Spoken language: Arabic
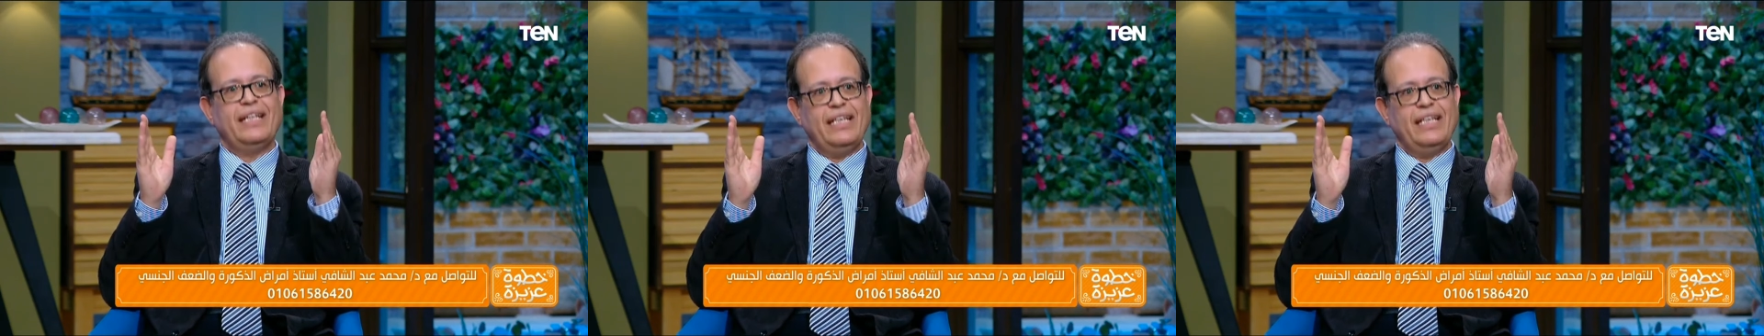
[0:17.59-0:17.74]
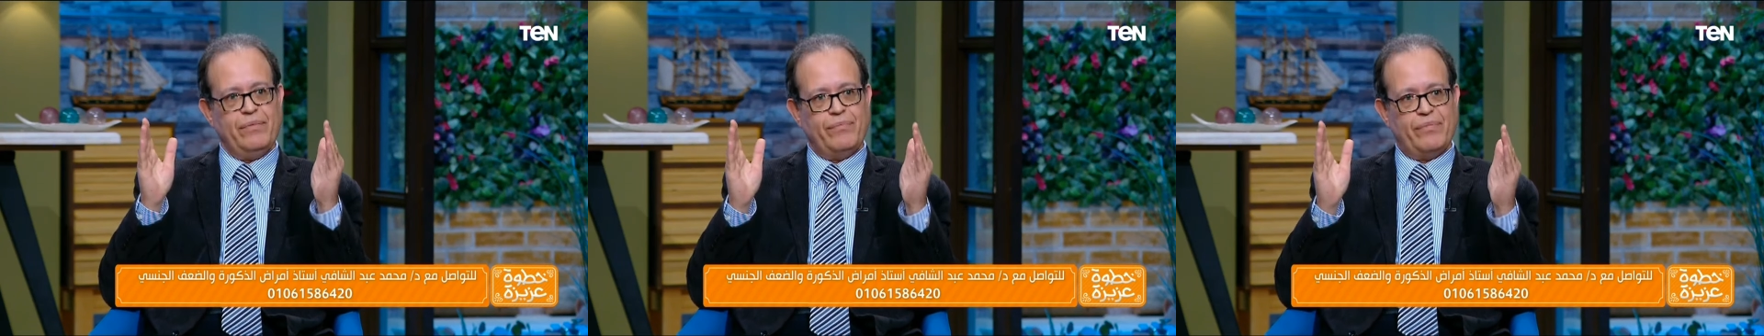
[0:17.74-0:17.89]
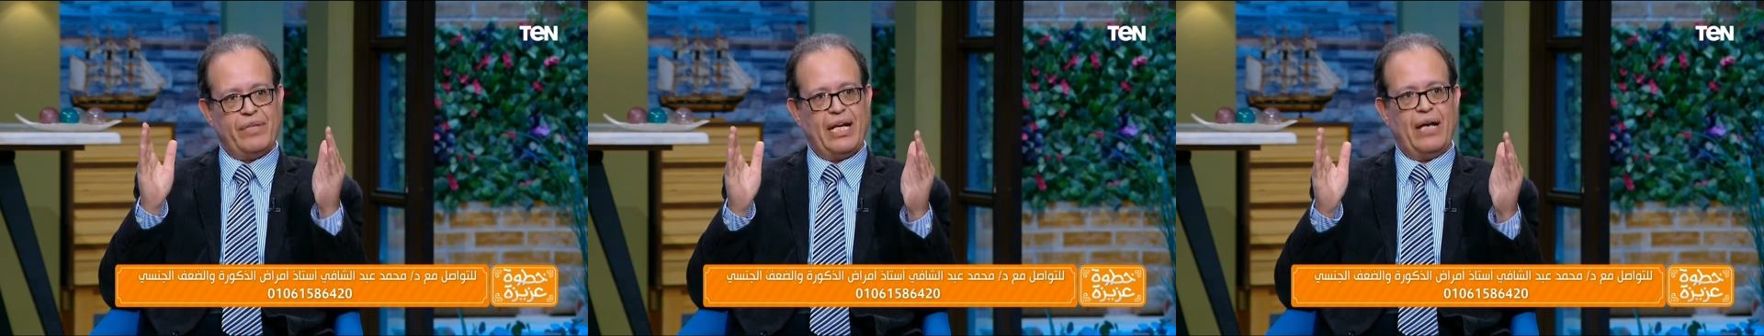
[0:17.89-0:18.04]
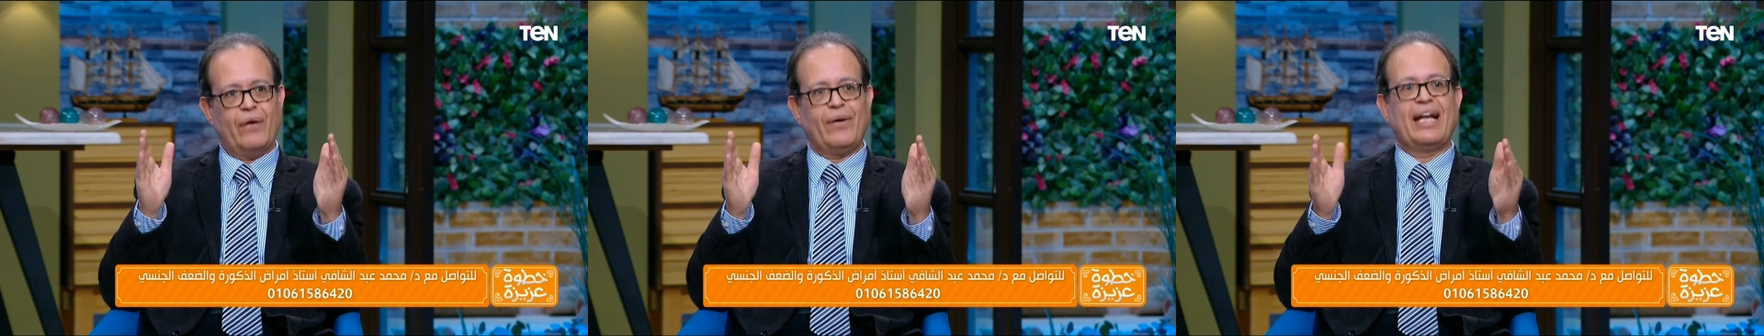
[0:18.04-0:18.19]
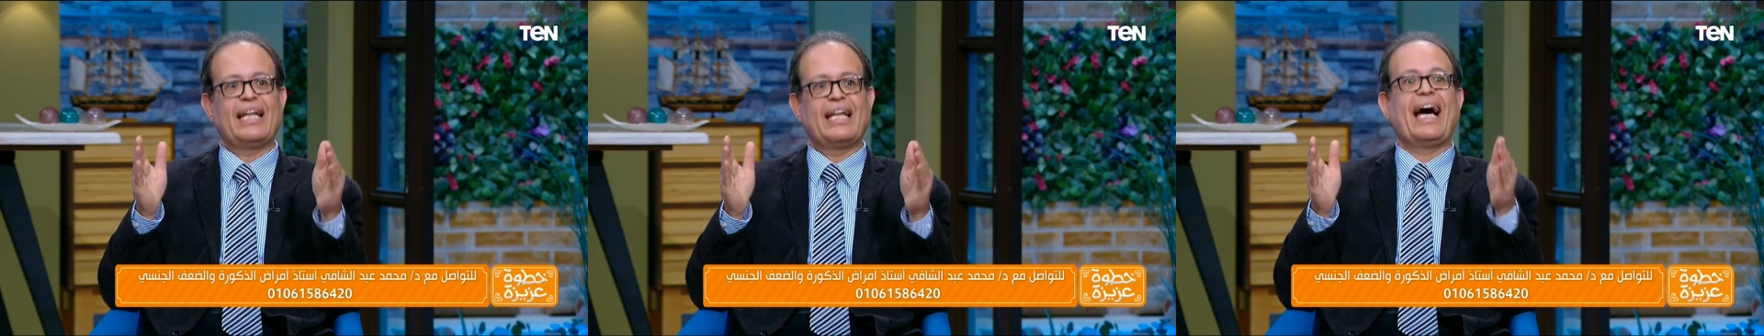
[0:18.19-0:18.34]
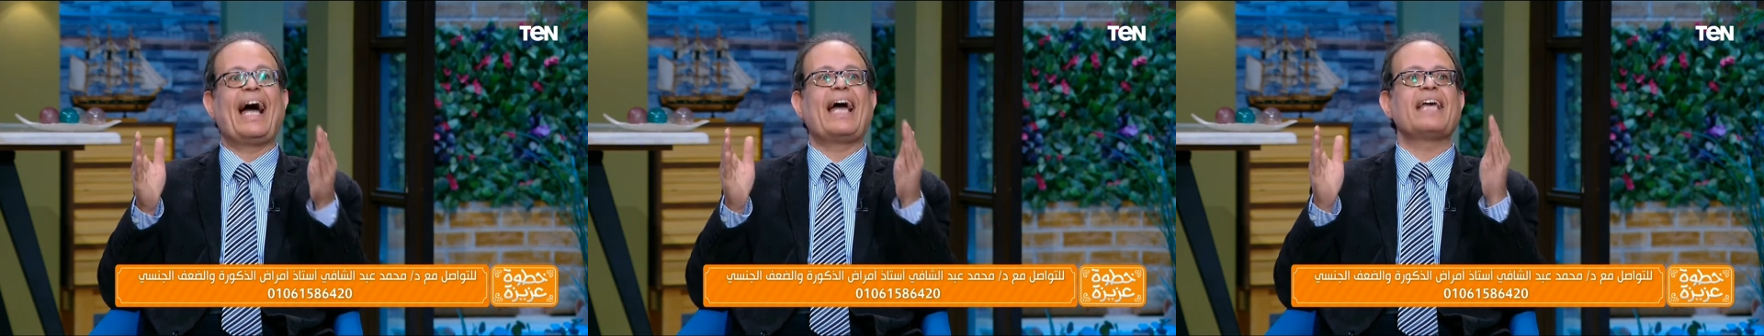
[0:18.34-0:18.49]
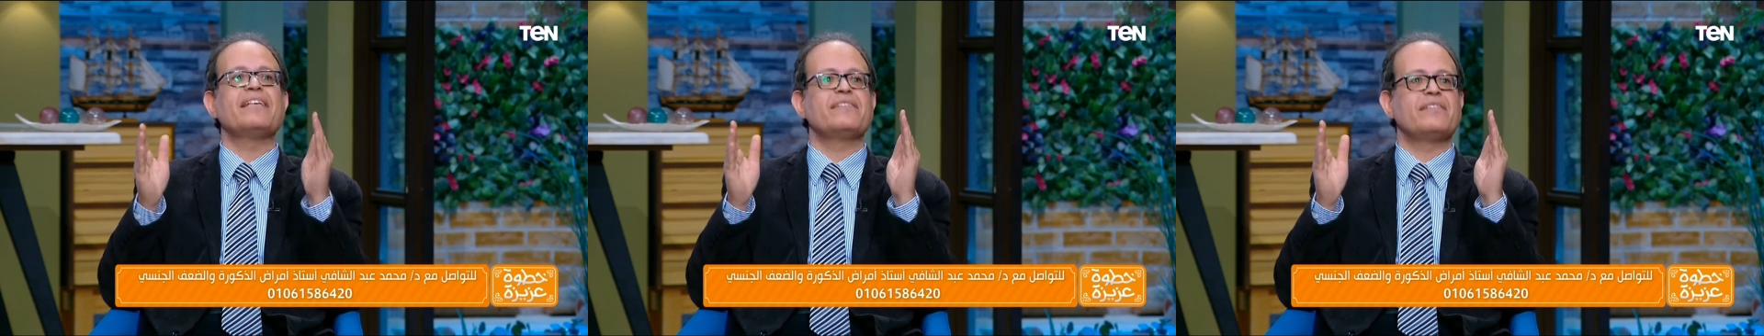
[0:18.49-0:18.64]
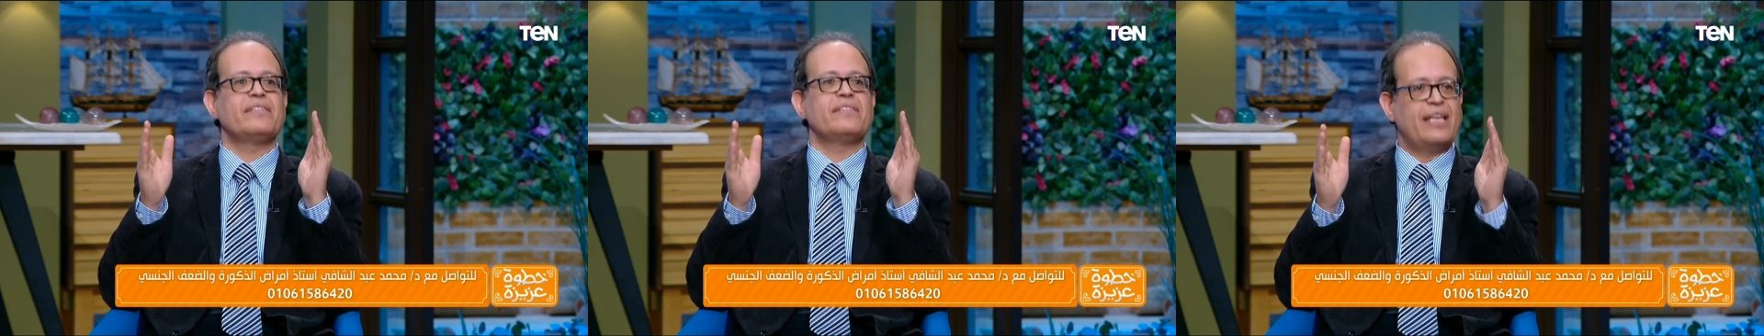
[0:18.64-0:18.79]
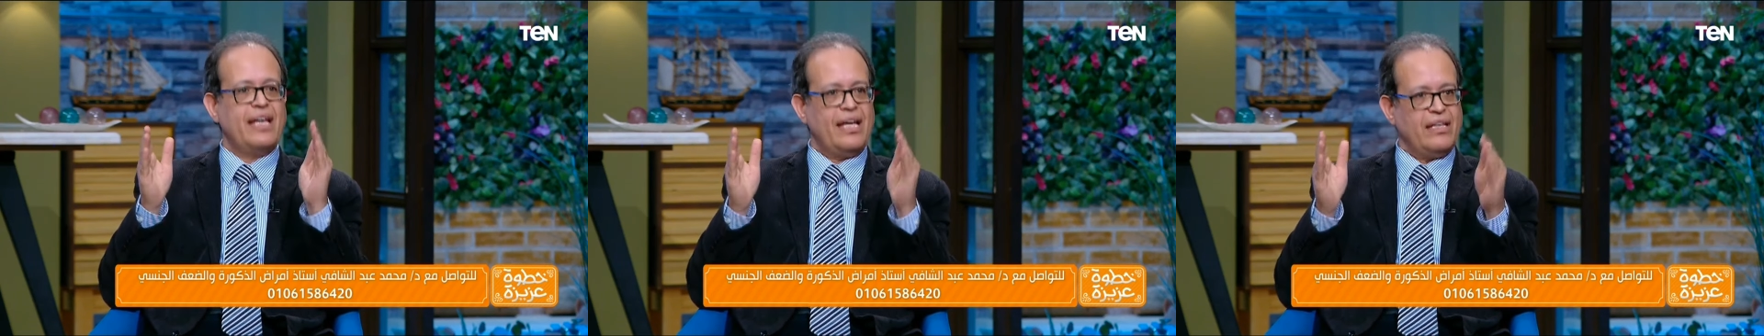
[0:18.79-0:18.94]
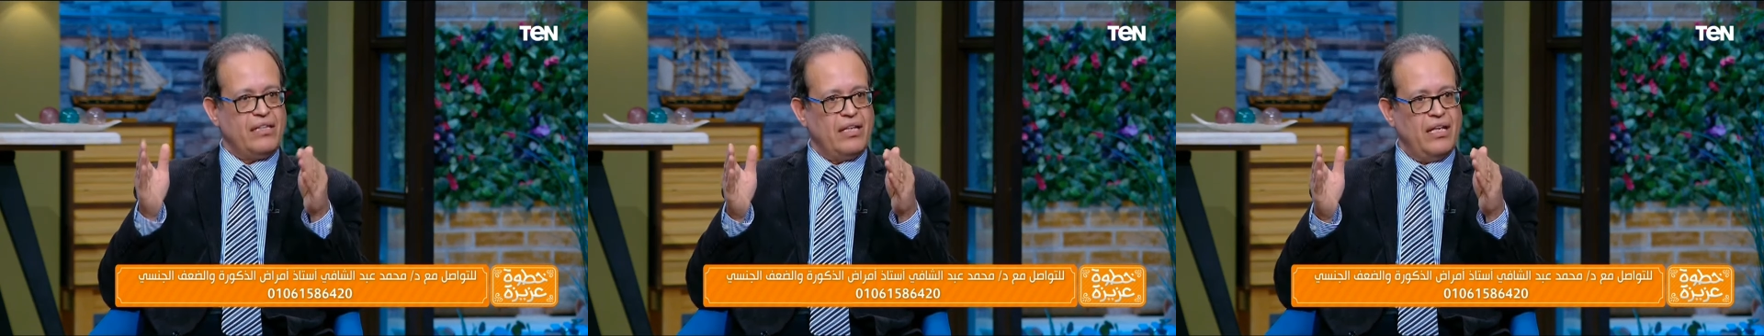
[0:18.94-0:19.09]
علمي او على
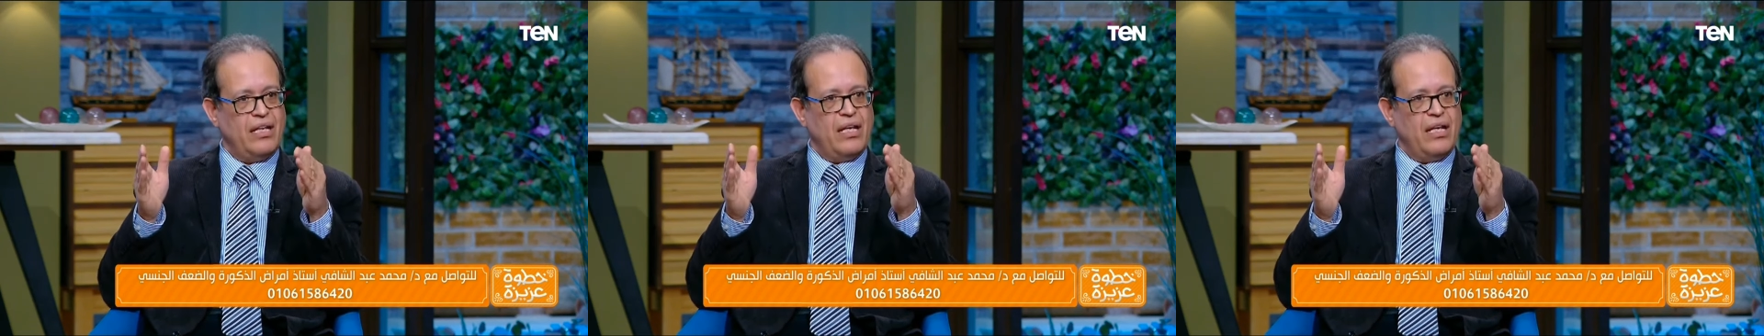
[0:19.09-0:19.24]
حيثيات